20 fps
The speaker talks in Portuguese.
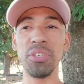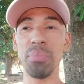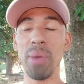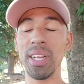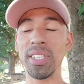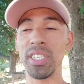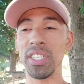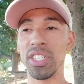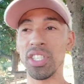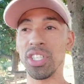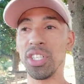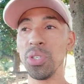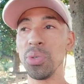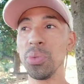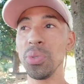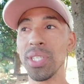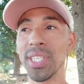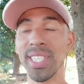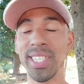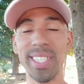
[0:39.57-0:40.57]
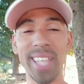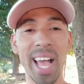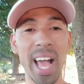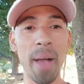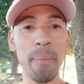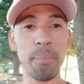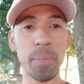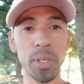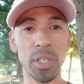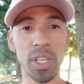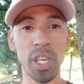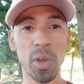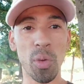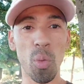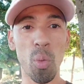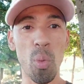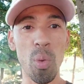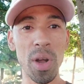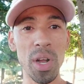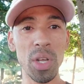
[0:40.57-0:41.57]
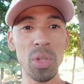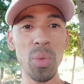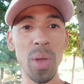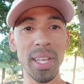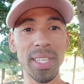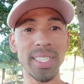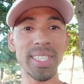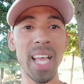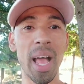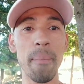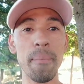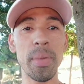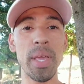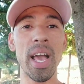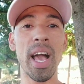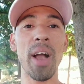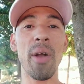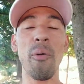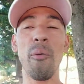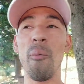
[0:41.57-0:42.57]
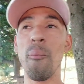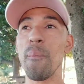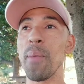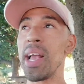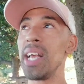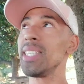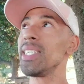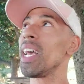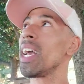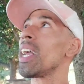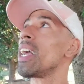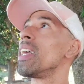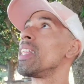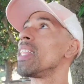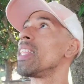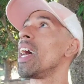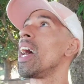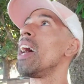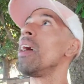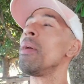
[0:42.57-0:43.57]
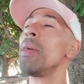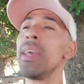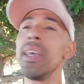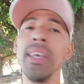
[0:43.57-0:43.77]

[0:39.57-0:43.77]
mais antigo, sabe que quando a sabiá começa a cantar,